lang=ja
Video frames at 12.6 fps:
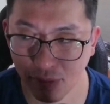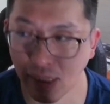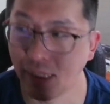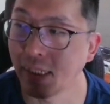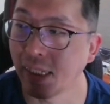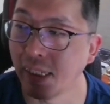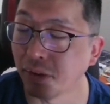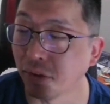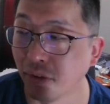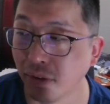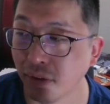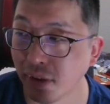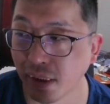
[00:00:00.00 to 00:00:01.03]
なんやかんやと
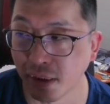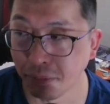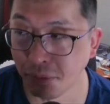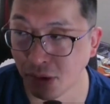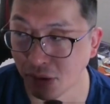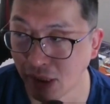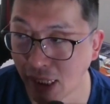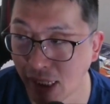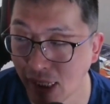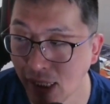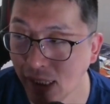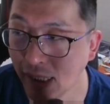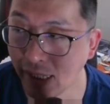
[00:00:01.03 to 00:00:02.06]
久しぶりのね、
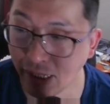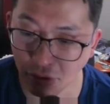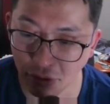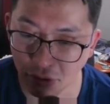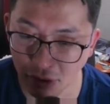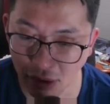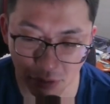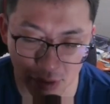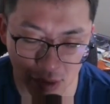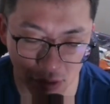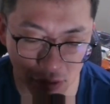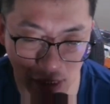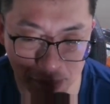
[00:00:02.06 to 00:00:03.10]
部屋取りをしてるわ
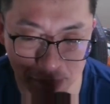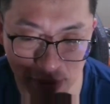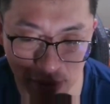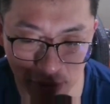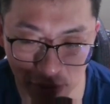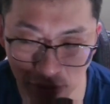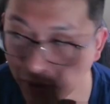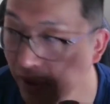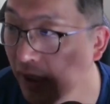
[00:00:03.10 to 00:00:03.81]
けでございますけど、